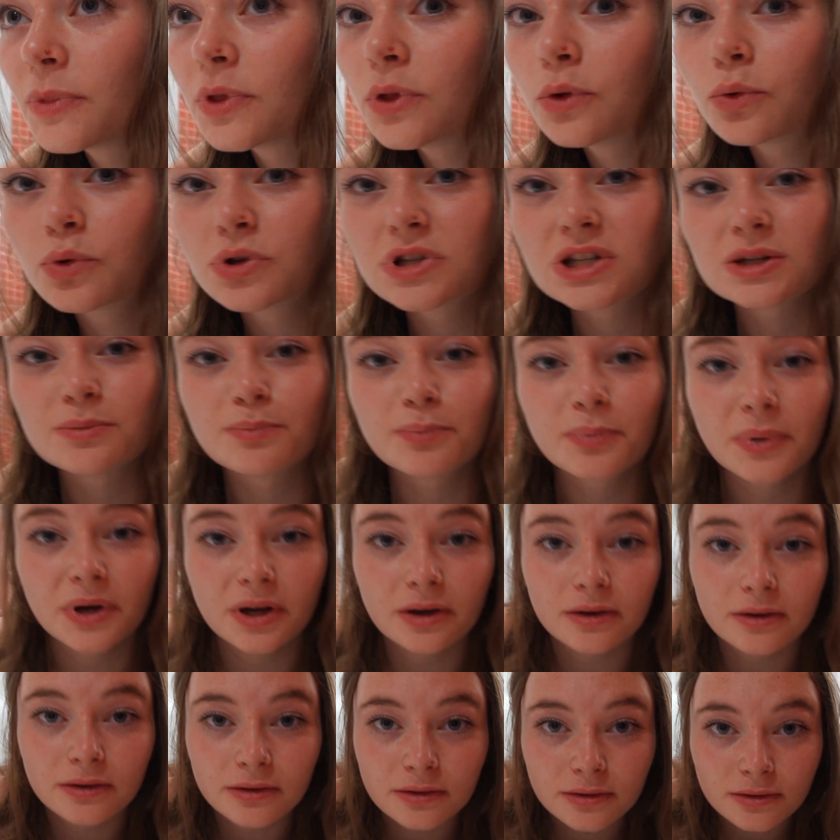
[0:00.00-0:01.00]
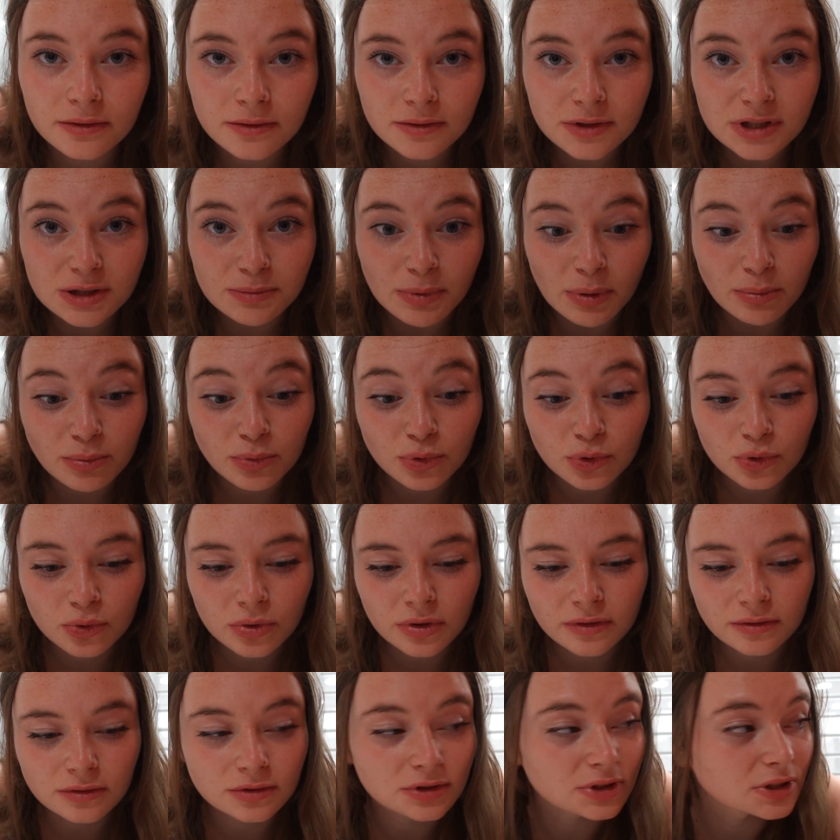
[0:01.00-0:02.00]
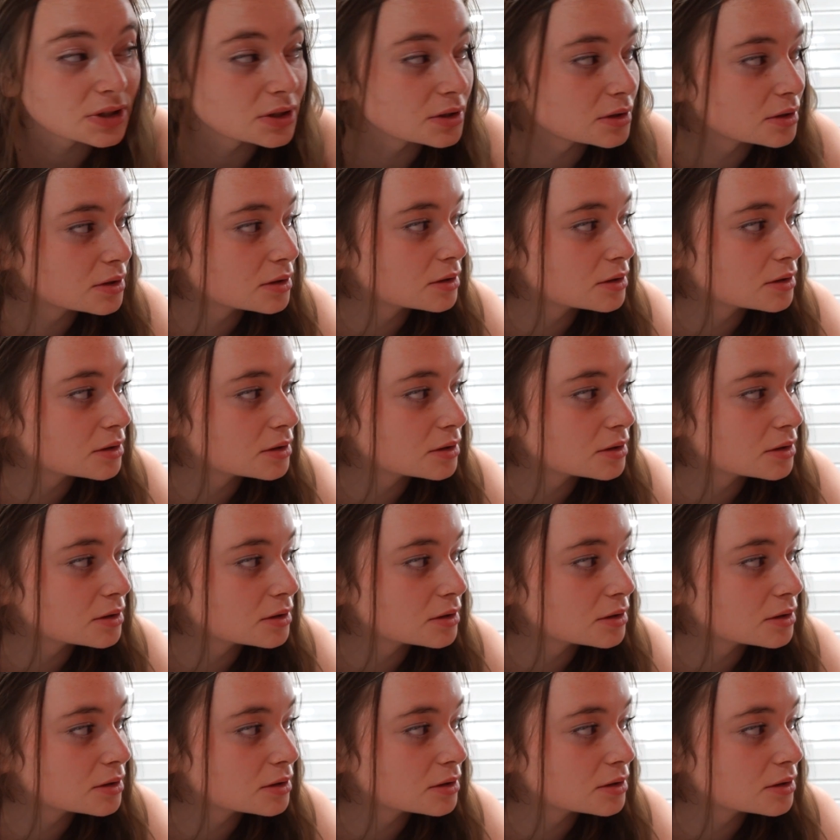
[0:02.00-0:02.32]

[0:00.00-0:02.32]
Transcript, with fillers: Donc j'ai pas, euh, j'ai pas beaucoup avancé.